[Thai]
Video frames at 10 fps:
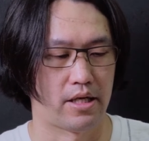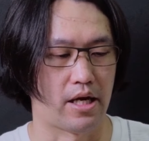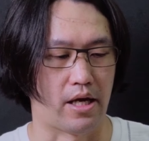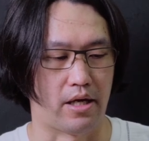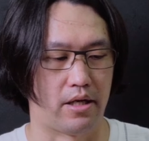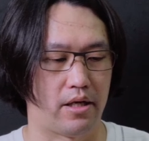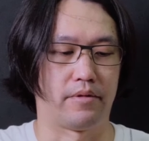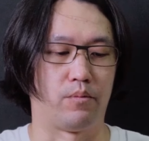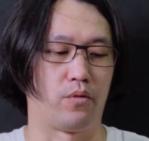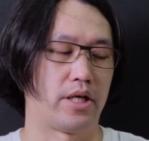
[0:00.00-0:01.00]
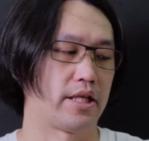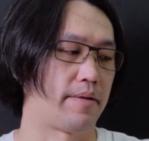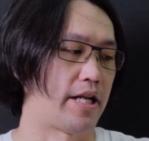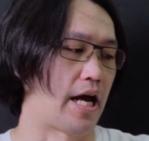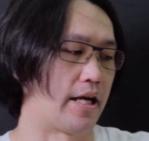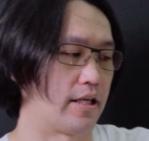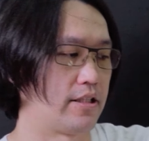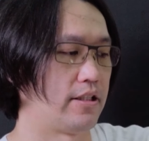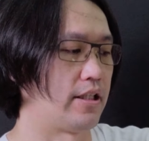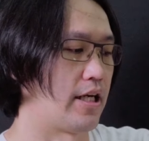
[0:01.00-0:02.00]
อ่าสมมติว่าจะไปถ่ายกลาง
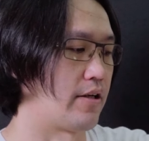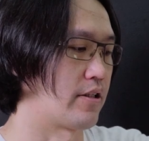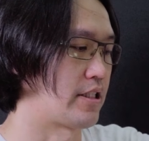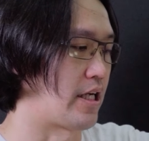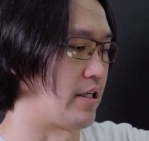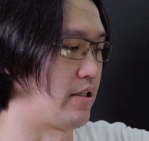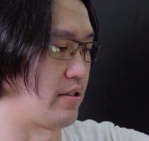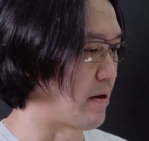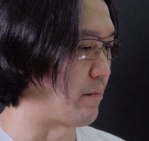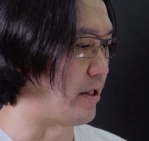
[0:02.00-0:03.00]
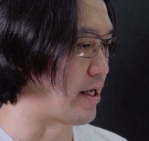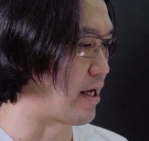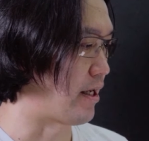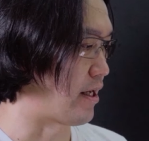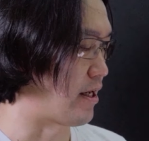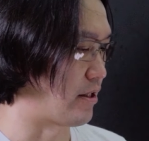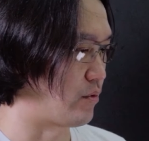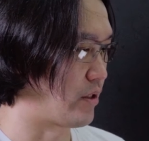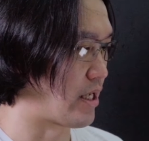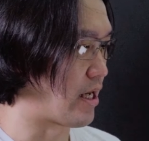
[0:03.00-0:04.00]
คืนเงี้ยเราก็ใช้แบบนี้ได้
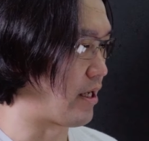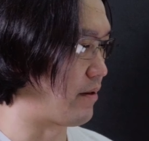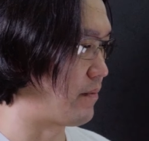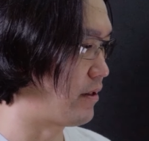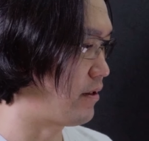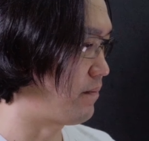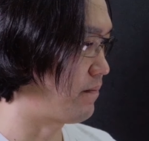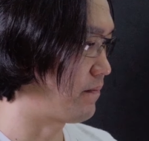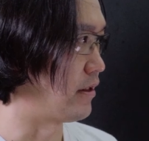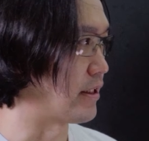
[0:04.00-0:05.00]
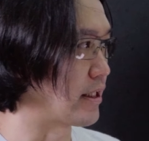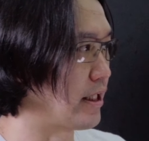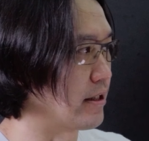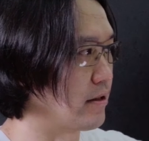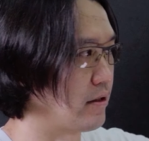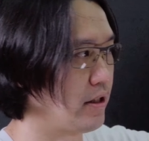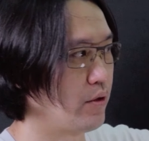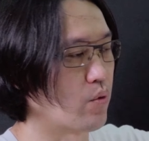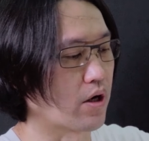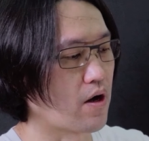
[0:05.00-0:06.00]
ช่วยถ่ายปึ๊บหรือจะติดที่
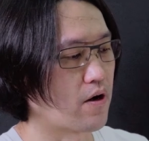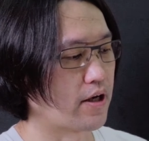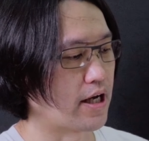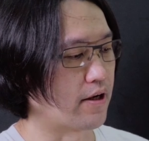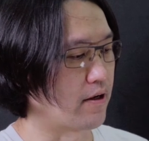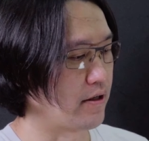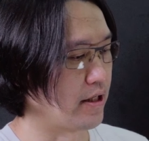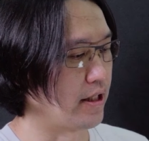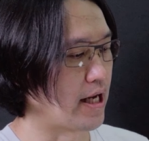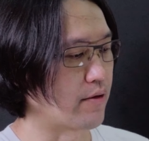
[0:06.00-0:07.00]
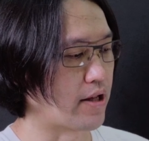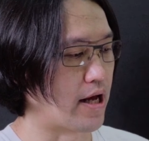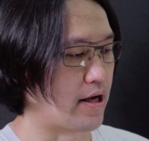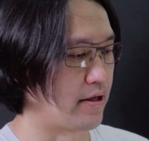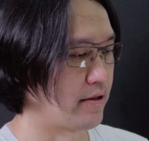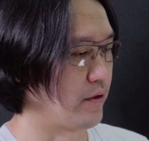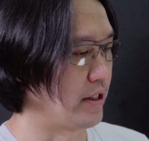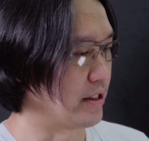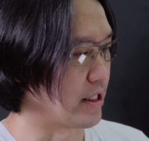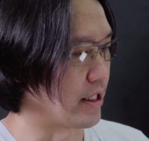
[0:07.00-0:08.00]
หัวกล้องก็ได้เนาะอันนี้แล้วแต่วิ
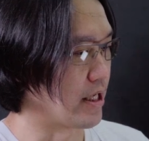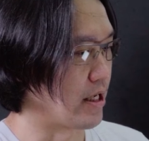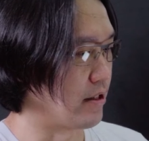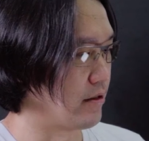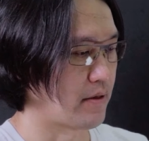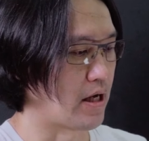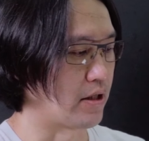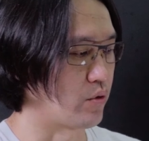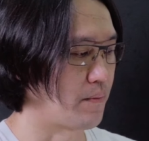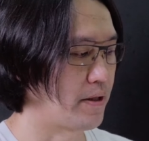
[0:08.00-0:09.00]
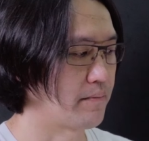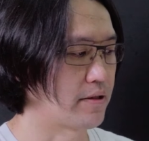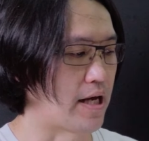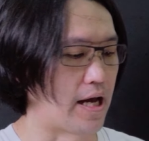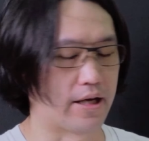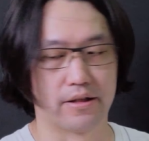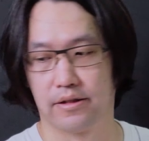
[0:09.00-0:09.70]
ธีใช้งานอ่า ช่วยเพิ่มแสง